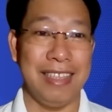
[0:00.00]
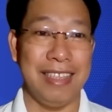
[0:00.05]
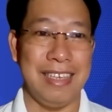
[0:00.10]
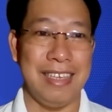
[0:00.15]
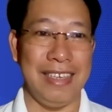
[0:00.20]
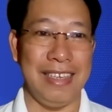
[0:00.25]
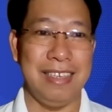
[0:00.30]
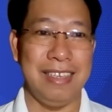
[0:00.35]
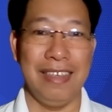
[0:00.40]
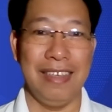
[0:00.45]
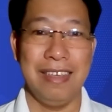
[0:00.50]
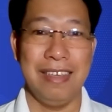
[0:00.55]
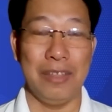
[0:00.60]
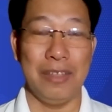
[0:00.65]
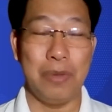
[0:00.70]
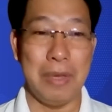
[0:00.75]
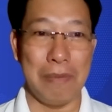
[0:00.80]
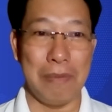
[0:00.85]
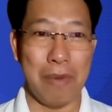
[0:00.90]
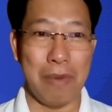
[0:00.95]
thì
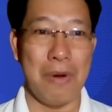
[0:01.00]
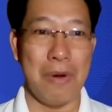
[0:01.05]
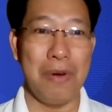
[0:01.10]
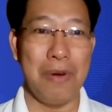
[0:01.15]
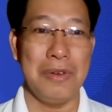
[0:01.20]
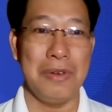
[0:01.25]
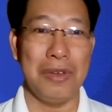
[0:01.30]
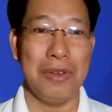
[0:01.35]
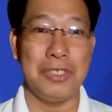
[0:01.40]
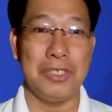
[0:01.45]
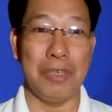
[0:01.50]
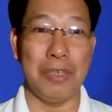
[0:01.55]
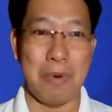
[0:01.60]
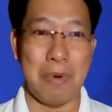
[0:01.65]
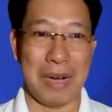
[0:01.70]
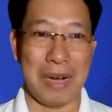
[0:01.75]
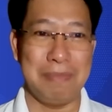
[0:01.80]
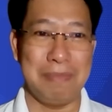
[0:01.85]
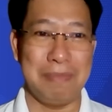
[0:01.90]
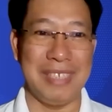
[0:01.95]
tuyên bố cho
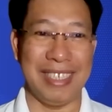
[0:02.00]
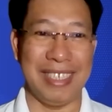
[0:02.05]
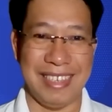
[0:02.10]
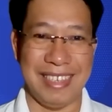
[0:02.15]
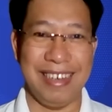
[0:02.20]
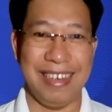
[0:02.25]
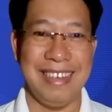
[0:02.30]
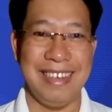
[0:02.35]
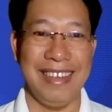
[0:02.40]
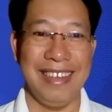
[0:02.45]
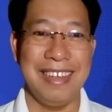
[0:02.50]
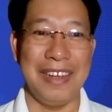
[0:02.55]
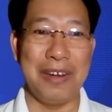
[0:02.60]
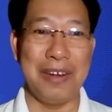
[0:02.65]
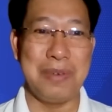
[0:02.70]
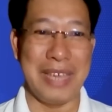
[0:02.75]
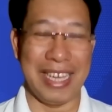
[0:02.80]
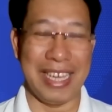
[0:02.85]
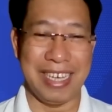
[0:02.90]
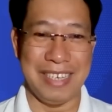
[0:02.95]
một năm rực rỡ
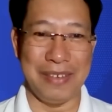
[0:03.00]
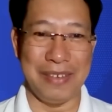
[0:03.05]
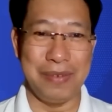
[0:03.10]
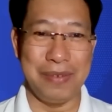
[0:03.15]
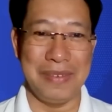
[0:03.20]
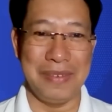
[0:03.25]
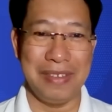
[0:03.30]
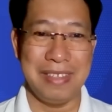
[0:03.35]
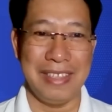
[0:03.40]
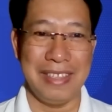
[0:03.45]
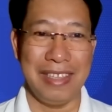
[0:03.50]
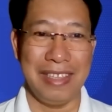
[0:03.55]
luôn hiện hữu.